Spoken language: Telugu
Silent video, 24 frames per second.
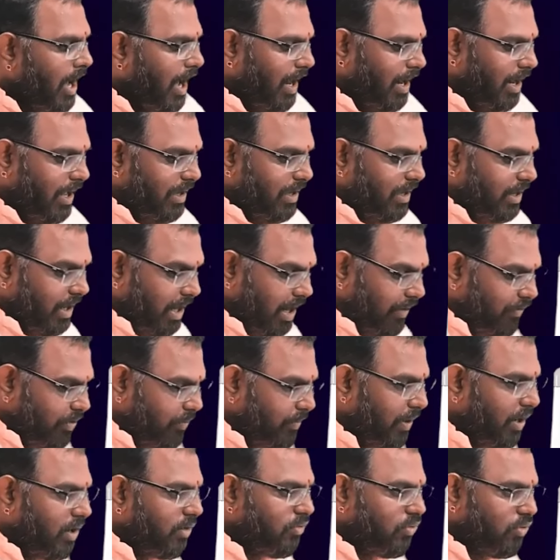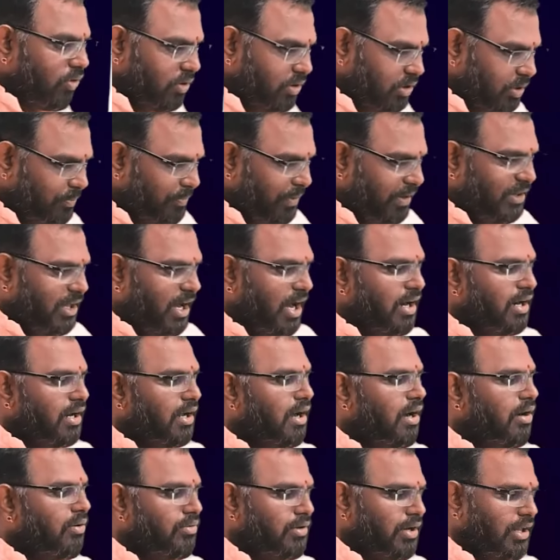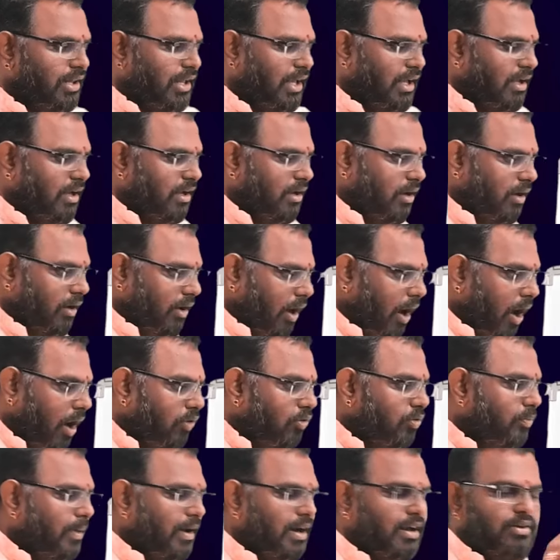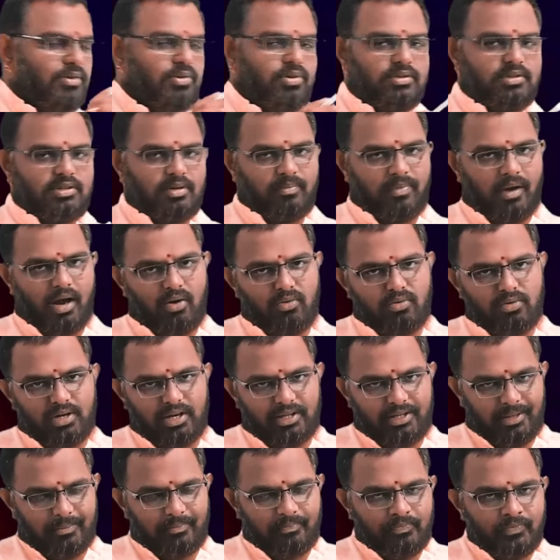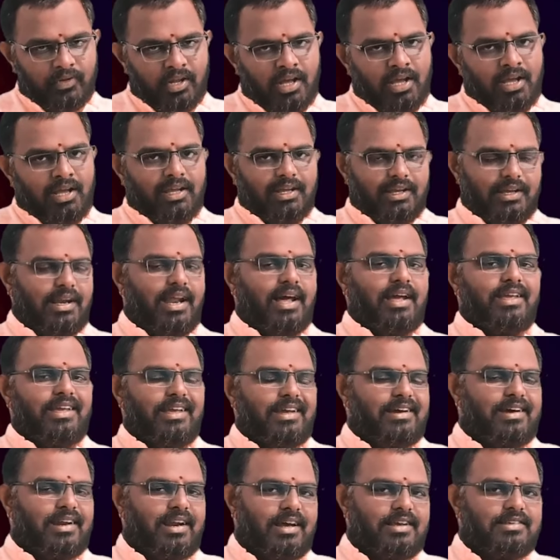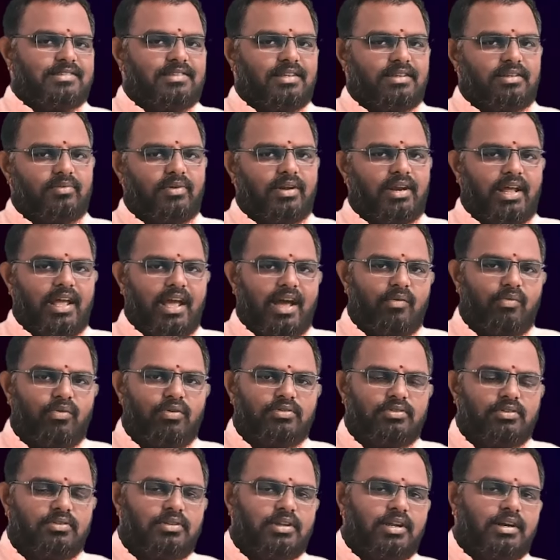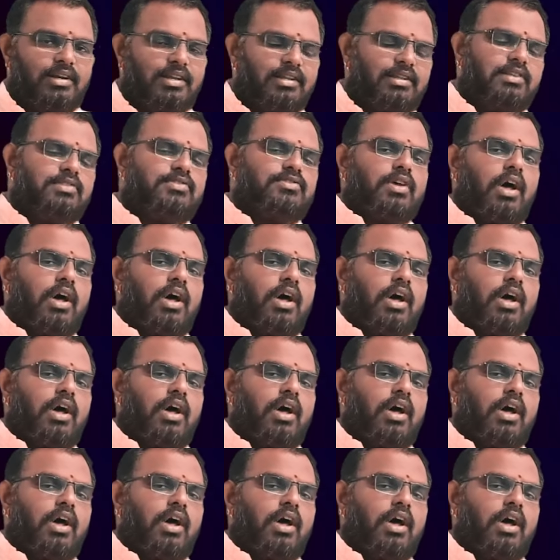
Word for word: అలాగే రవి బలం కొంత ప్రధానంగా ఉన్నది రాహు బలం కొంత బాగున్నది ఇలా ఈ గ్రహస్థితి వల్ల ఏమవుతుందంటే ఇది